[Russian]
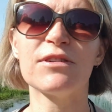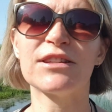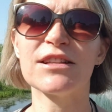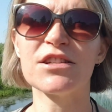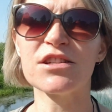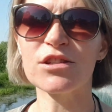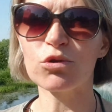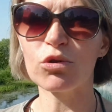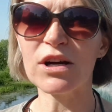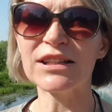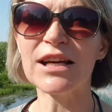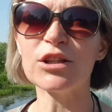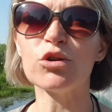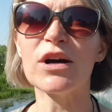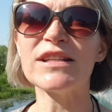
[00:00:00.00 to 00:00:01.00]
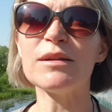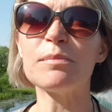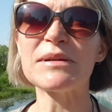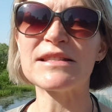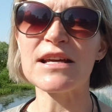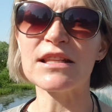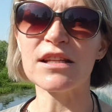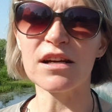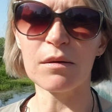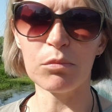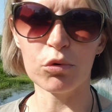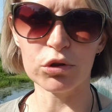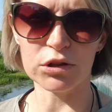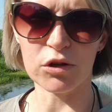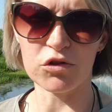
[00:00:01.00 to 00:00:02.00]
в Атлантическую Канаду, они постоянно
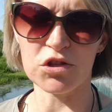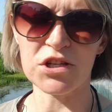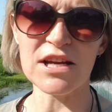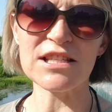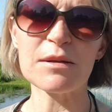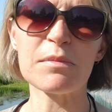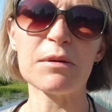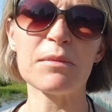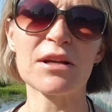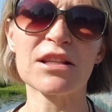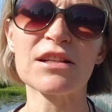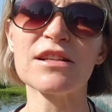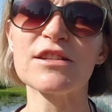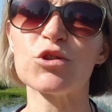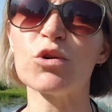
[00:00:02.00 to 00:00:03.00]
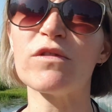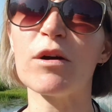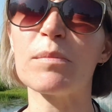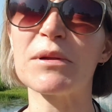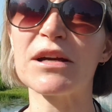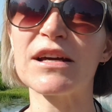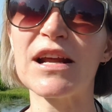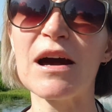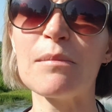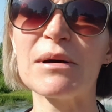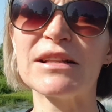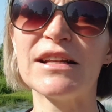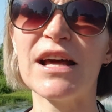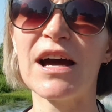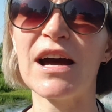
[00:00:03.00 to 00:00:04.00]
работают. Сейчас, например, открылась новая программа
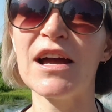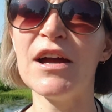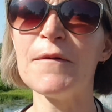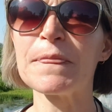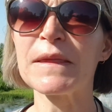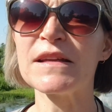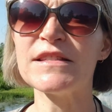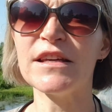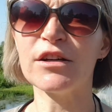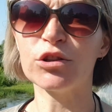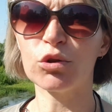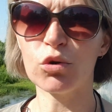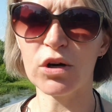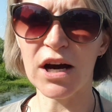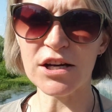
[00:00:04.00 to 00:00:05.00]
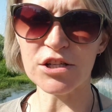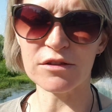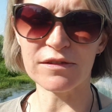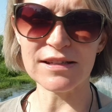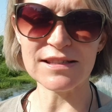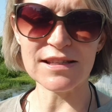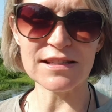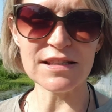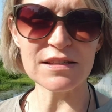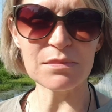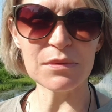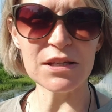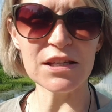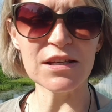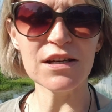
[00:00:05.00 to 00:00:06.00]
для тех, кто ухаживает за
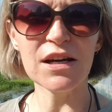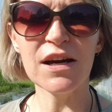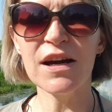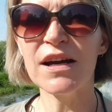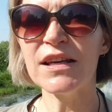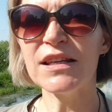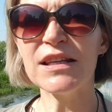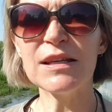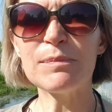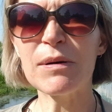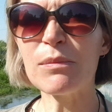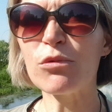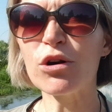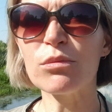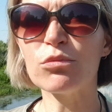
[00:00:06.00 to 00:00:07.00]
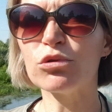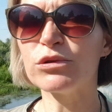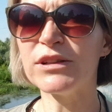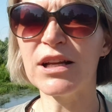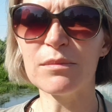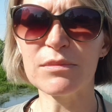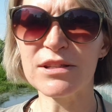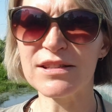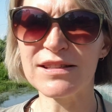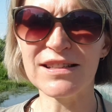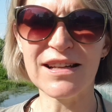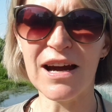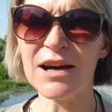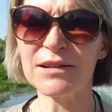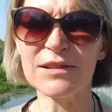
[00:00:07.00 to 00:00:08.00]
детьми, и, по-моему, для,
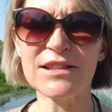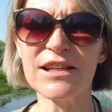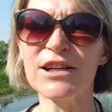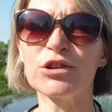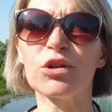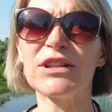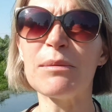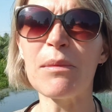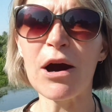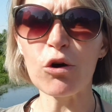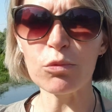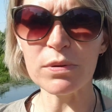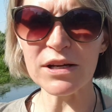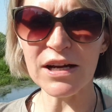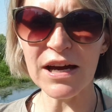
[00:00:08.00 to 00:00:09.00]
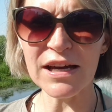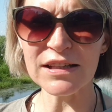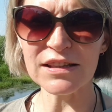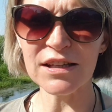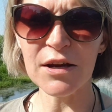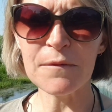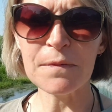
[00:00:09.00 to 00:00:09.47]
для тех, кто дома убирает.